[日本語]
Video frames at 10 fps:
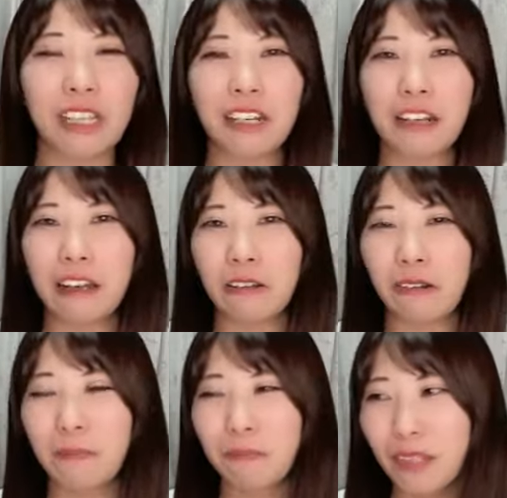んだからあ
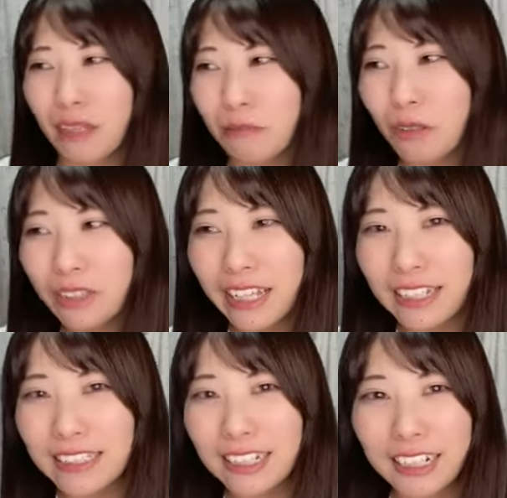の問
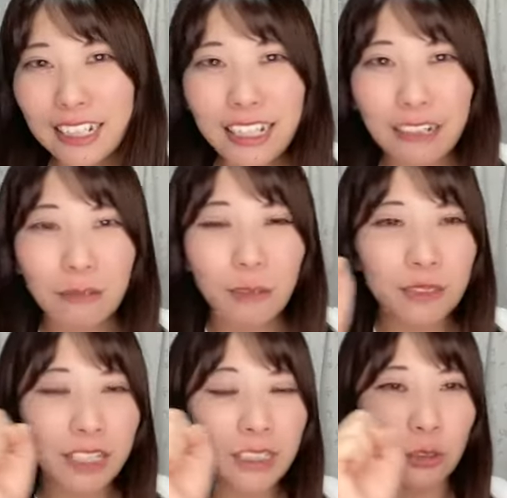題児から
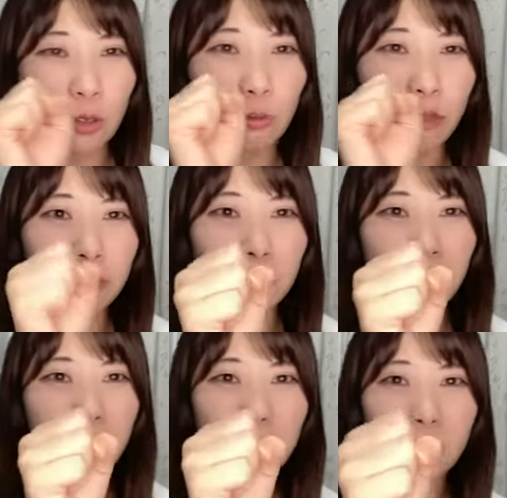問題児を止める
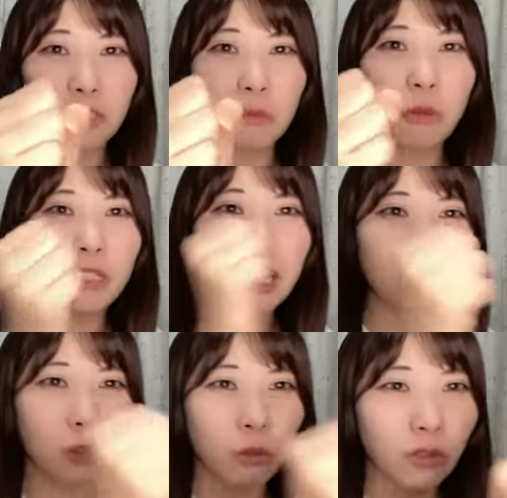側そして問題
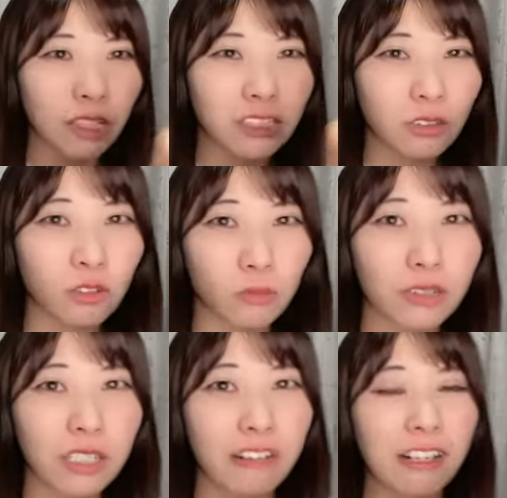児と問題児を止
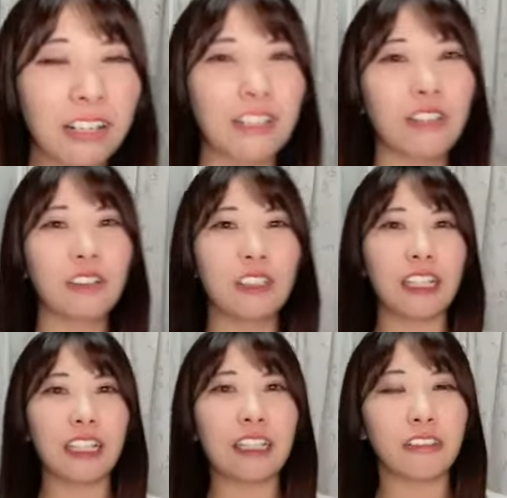める側に、
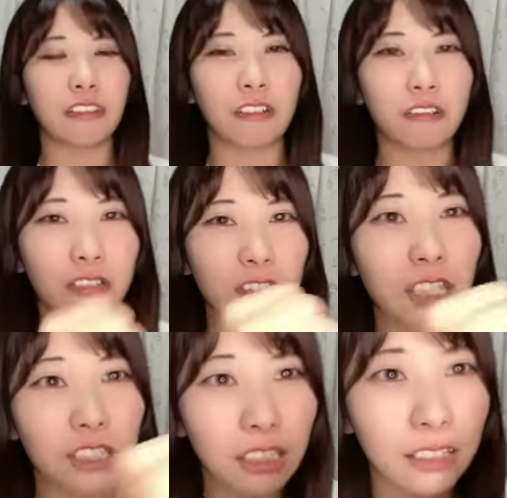ね、なってるからこう
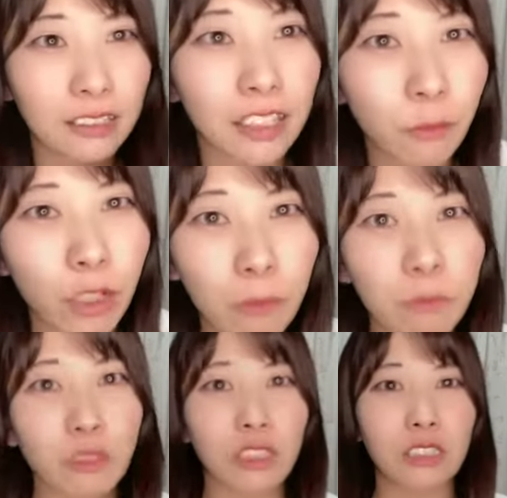んだん
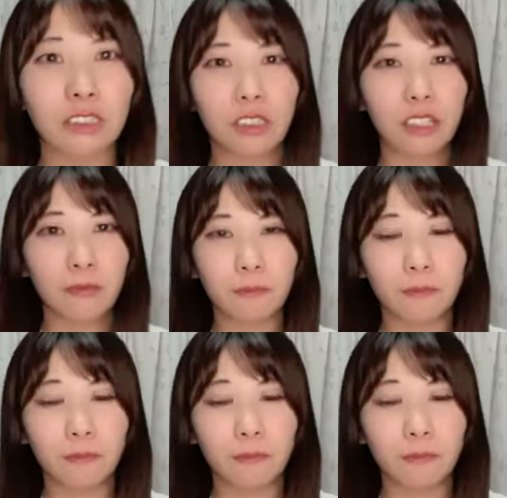レベルアップしてってね